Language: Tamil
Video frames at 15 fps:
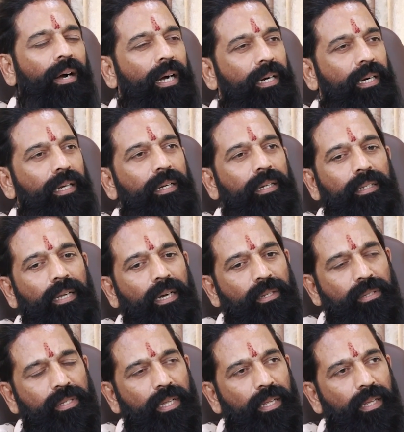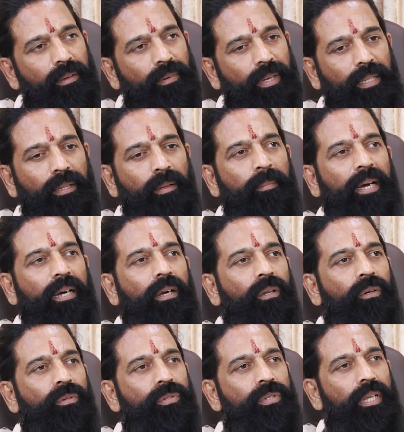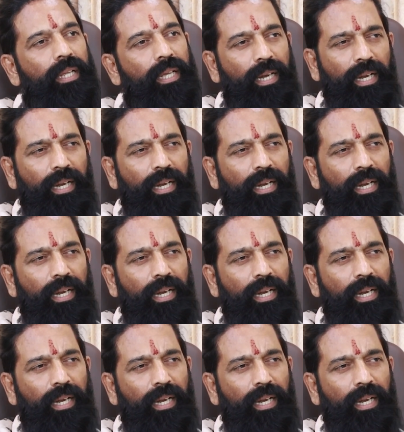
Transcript: வாகனங்கள் இருந்தாலும் சரி வந்த மக்களுக்கும் சரி